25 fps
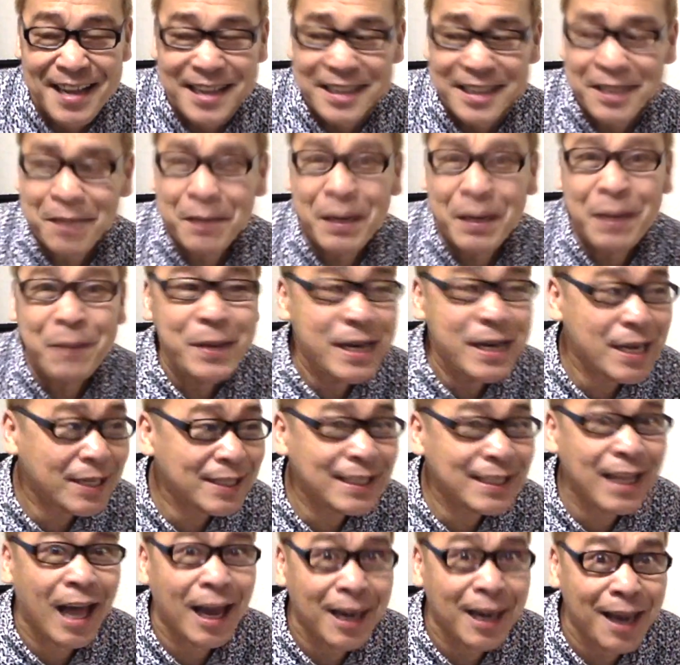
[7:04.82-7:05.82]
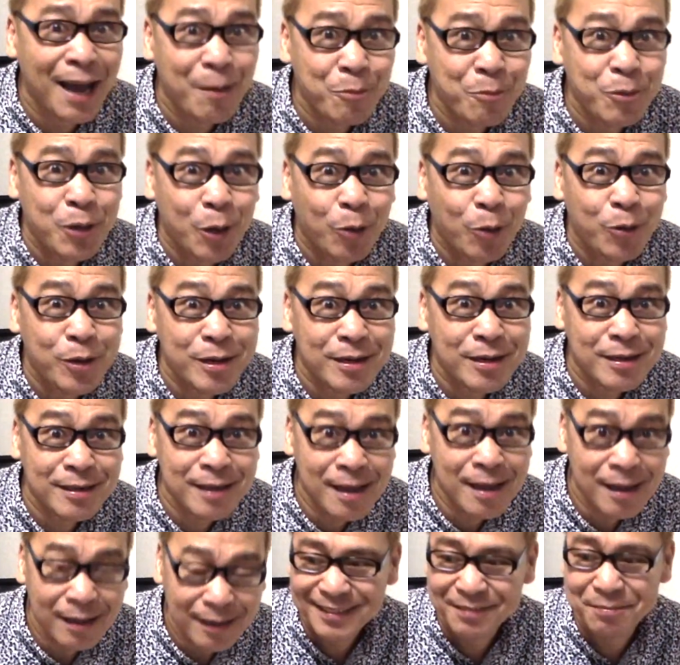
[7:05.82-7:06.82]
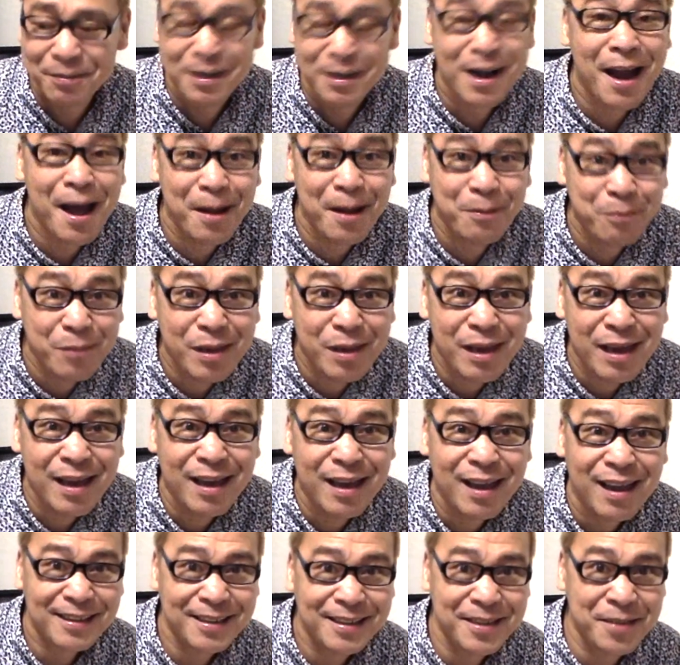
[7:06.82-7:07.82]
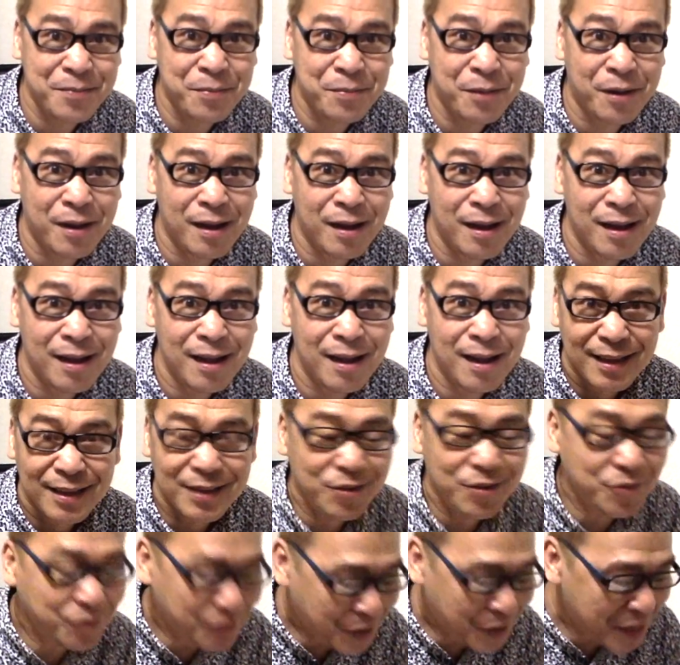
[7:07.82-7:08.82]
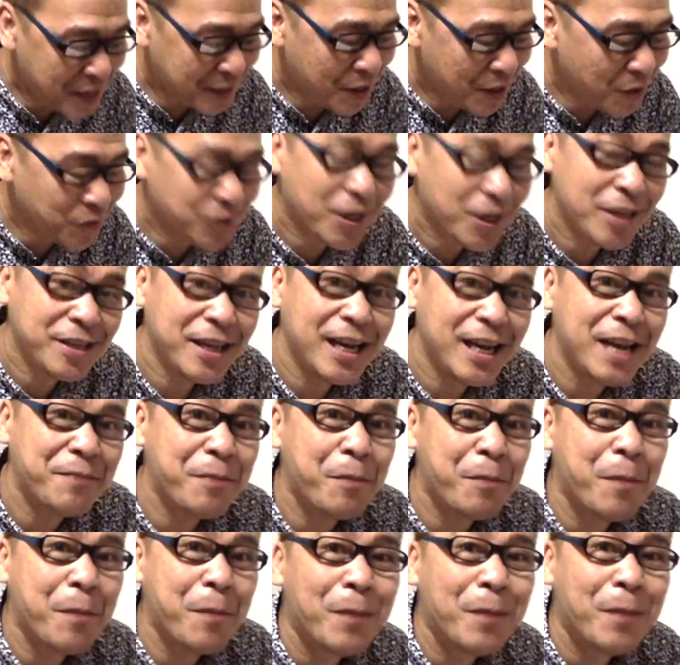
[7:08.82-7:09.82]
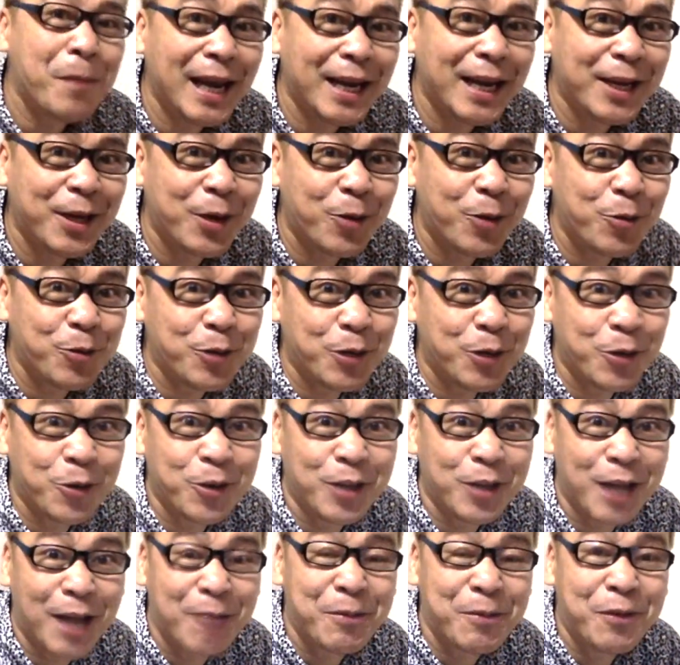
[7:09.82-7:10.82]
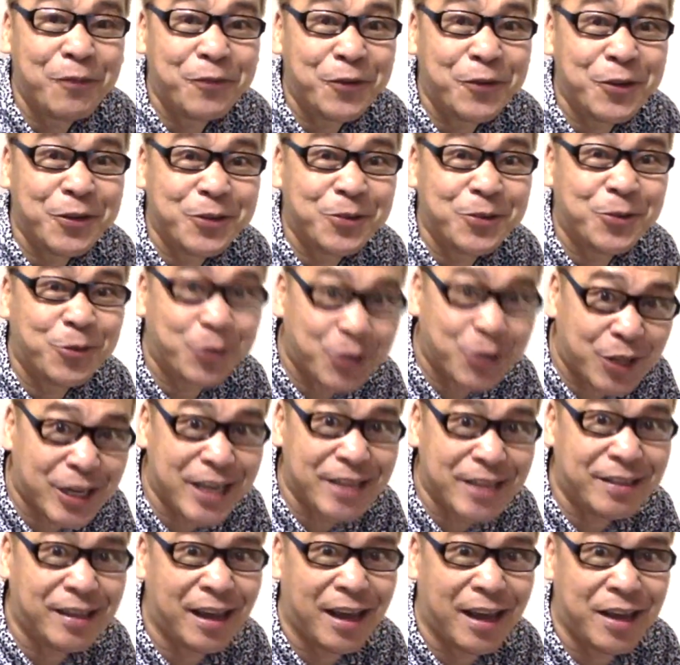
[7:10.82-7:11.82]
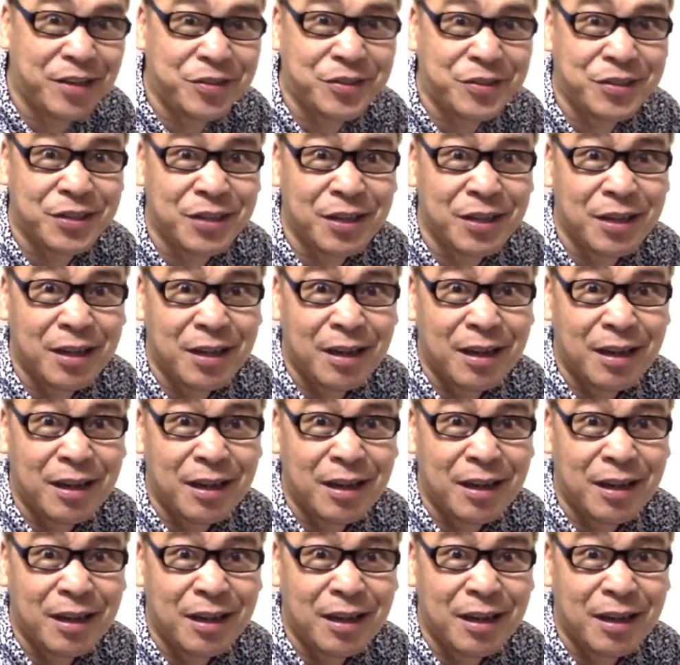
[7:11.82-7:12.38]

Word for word: Sa Pilipinas, lalamon ako ng marami, di ba? Yung 3,000 yan, eh, pamamaling ko na good lamang for 2 or 3 days.